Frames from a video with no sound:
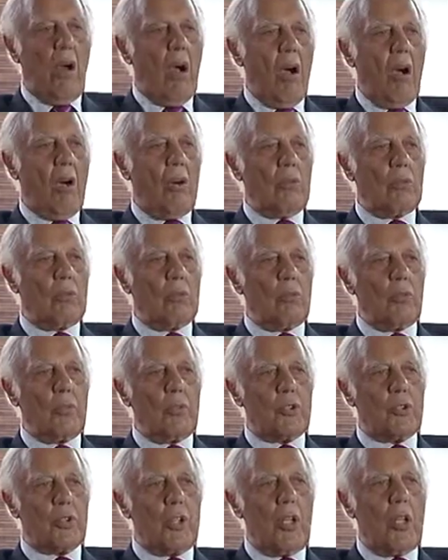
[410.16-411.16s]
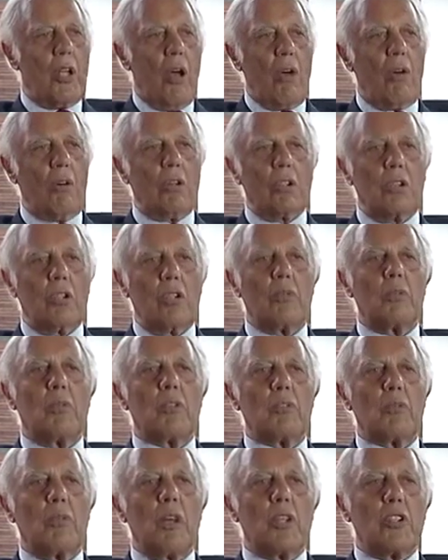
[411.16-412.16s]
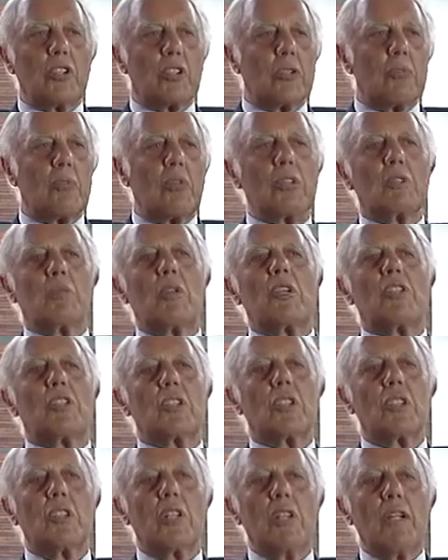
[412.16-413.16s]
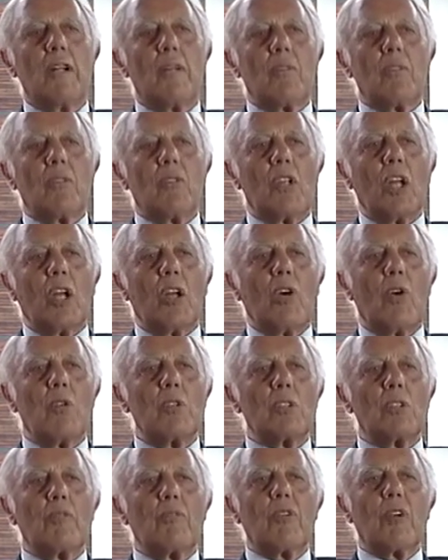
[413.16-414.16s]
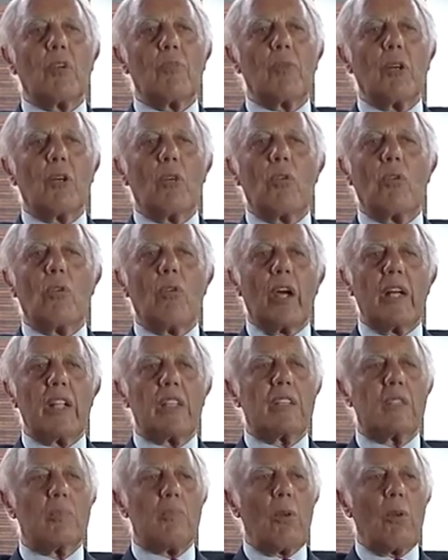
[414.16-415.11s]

ja, und du bist ja Narret und was willst du, was willst du in der großen Firmen Konkurrenz